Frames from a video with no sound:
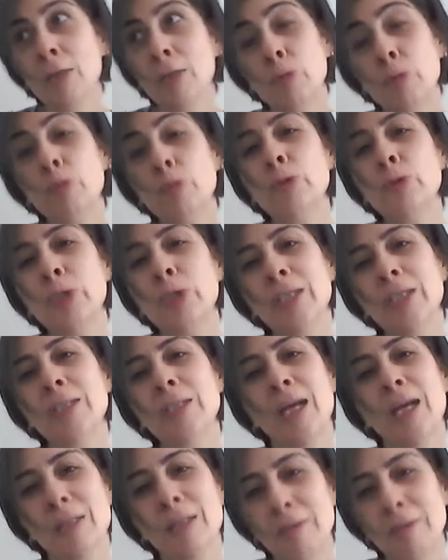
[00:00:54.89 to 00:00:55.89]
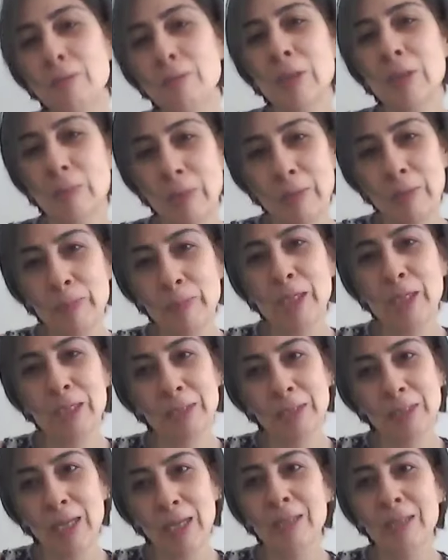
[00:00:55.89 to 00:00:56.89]
uykuya daldığım zaman
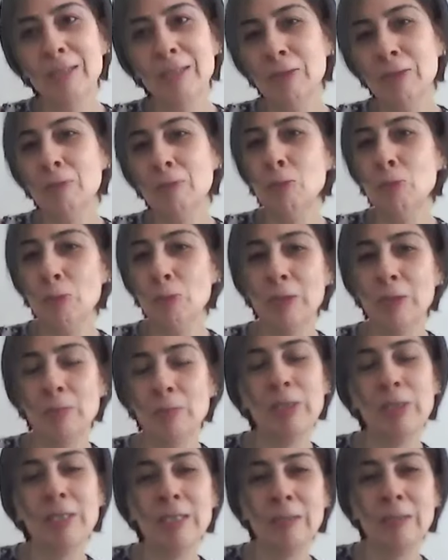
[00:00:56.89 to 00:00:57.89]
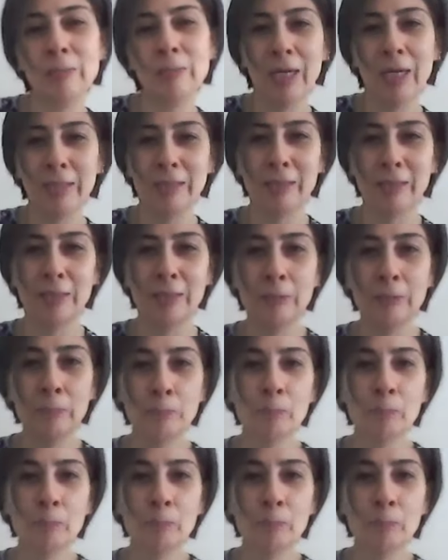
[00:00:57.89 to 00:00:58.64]
biraz daha derin uyuyabildiğimi anladım.